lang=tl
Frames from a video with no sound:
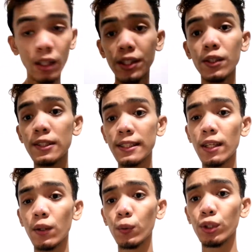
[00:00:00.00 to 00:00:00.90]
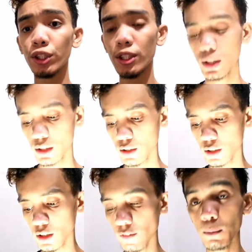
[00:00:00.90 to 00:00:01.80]
use the toner
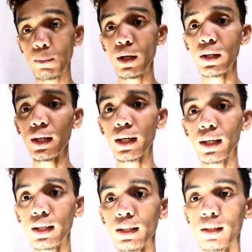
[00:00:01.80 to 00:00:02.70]
of the product.